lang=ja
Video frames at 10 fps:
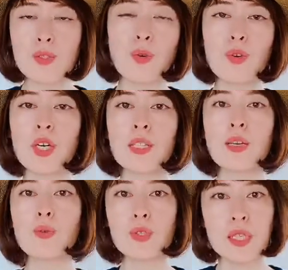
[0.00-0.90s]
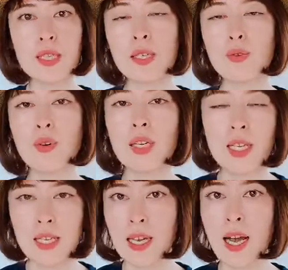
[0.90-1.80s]
そういう方の個人セッションが
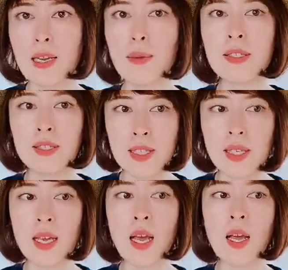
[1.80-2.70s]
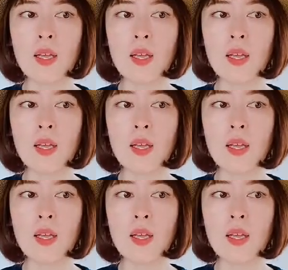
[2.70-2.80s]
人気がありますし、